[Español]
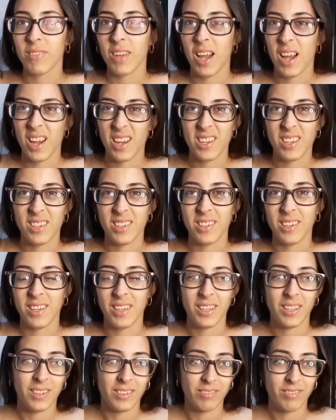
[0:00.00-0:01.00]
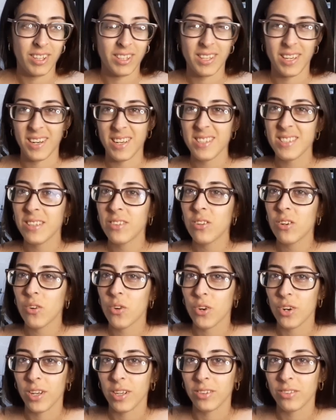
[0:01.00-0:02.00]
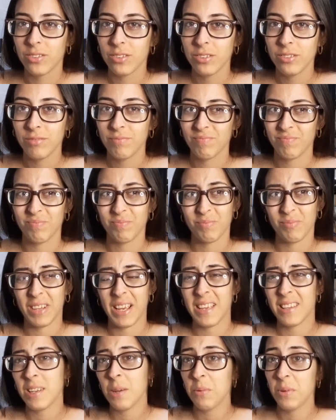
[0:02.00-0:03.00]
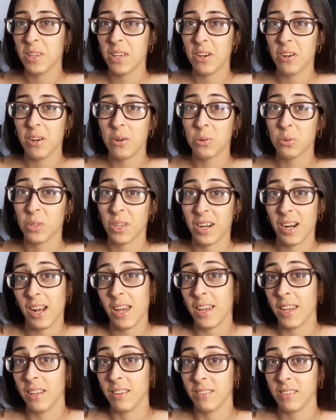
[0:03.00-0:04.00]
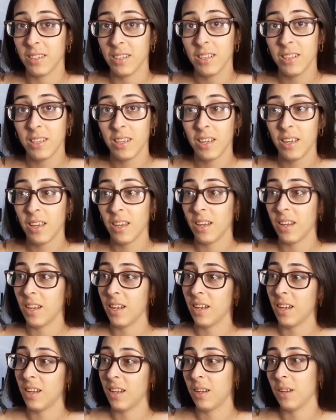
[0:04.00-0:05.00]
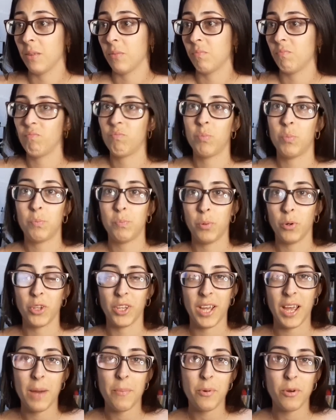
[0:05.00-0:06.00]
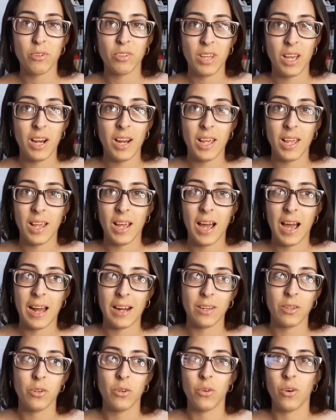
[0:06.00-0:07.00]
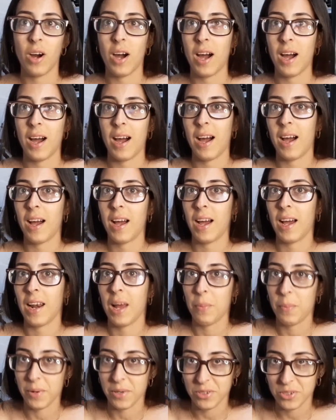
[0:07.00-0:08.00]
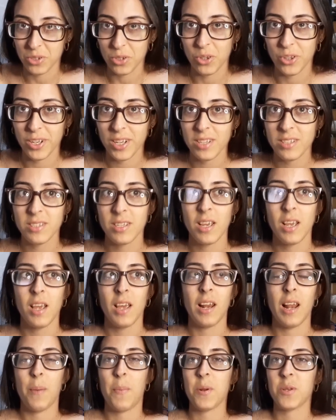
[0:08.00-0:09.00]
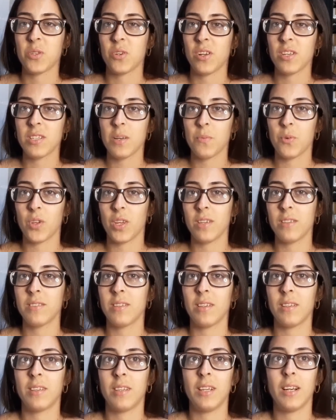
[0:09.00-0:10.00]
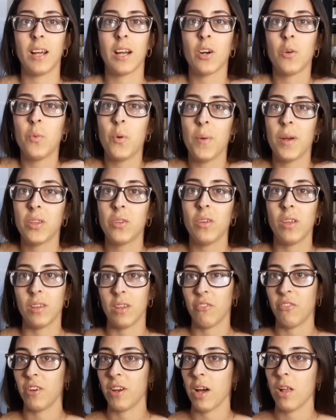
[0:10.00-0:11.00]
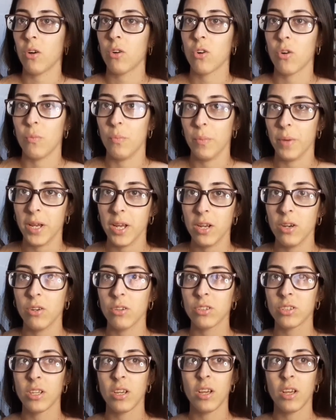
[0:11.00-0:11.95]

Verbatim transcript: ay, eh, estaré haciendo lo correcto, este video le gustará a la gente, eh, podré aportarle algo a, a las personas, las personas se podrán sentir en algún momento identificadas conmigo.